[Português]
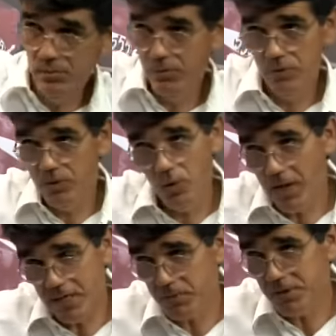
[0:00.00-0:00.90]
são
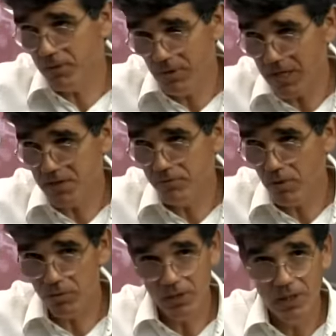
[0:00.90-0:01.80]
áreas particulares em
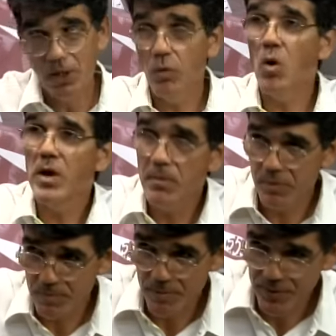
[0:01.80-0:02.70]
volta. Qual é a
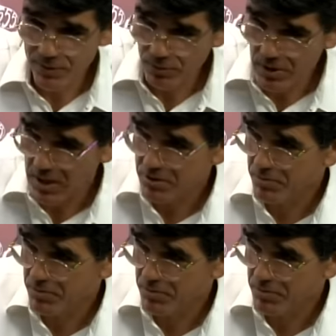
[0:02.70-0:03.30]
PPP no caso?